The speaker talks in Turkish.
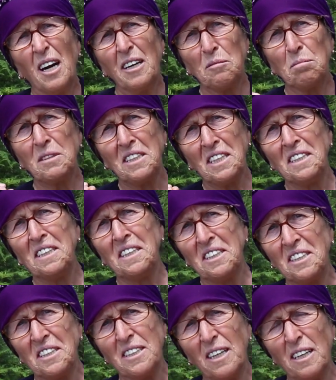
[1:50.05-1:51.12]
67
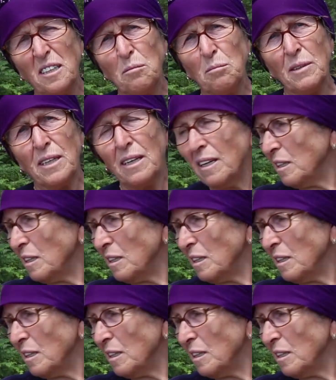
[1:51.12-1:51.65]
yaşındayım.